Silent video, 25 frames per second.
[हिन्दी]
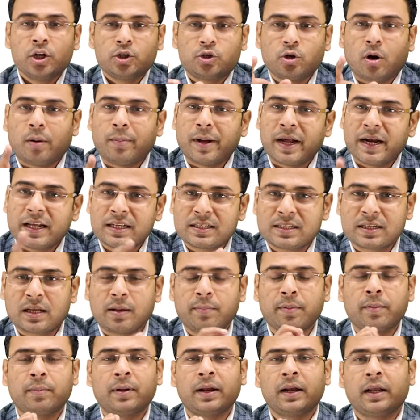जो हमारे
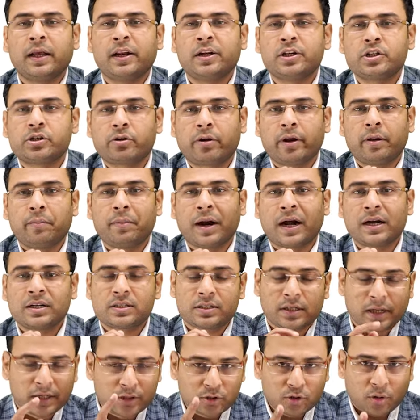स्किपेबल इन स्ट्रीम
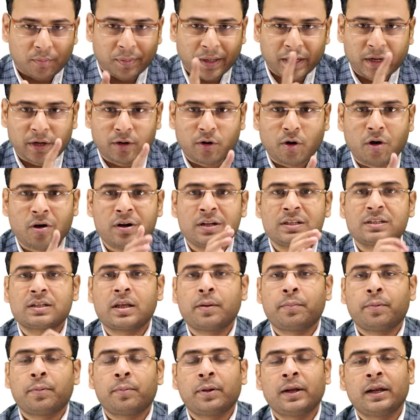एड्स थे जो हमारे नॉन
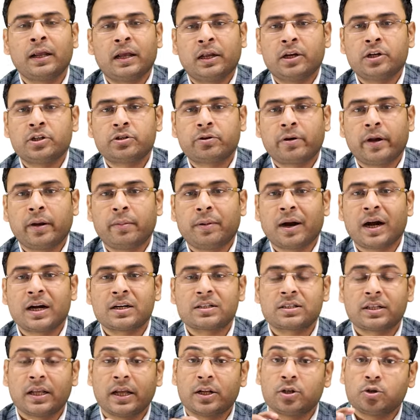स्किपेबल इन स्ट्रीम
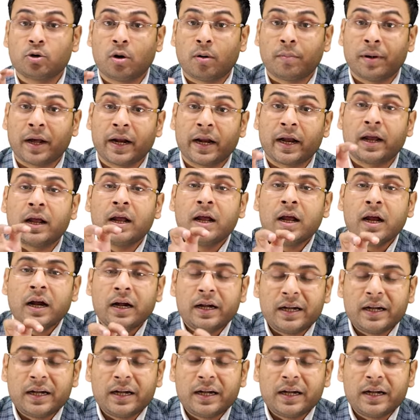एड्स थे जो हमारे